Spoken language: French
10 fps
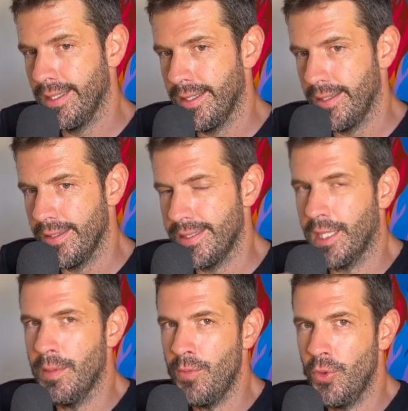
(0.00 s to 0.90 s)
euh, c'est
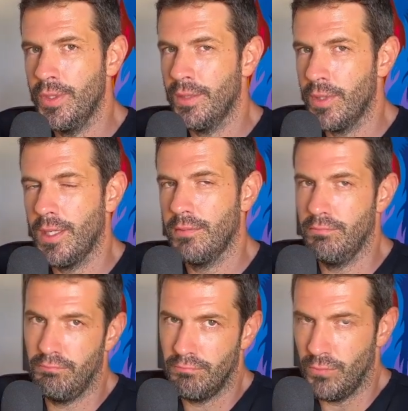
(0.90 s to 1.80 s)
quand même mieux d'avoir
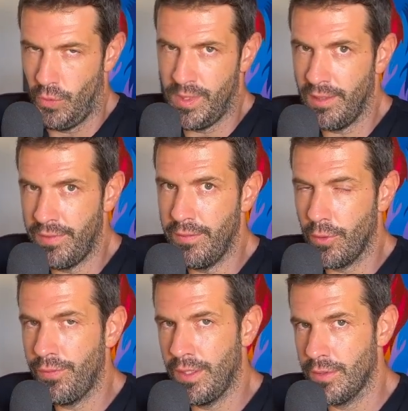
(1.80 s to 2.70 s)
de bien
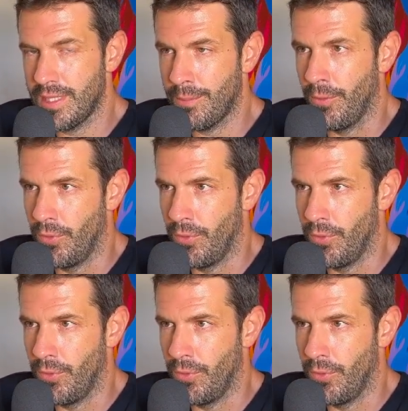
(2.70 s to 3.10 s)
vivre financièrement.